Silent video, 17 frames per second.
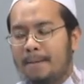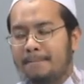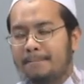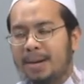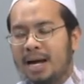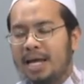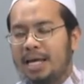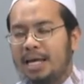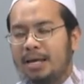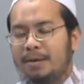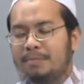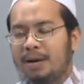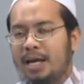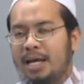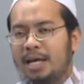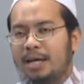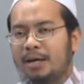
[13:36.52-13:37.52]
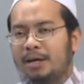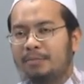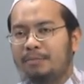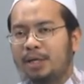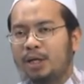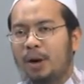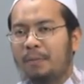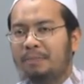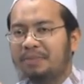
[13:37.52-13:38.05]
ไม่ไม่
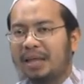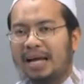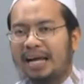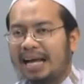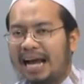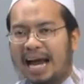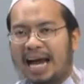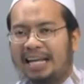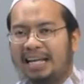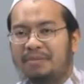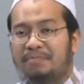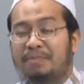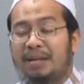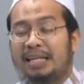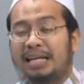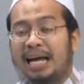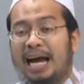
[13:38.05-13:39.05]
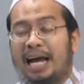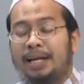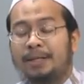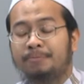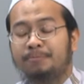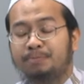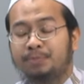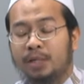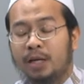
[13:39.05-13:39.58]
ไม่ยอมแต่งงานเนี่ยเป็นการ
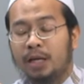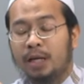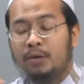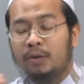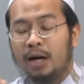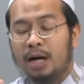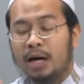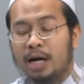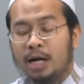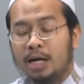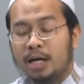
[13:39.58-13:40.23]
เขาเรียกว่า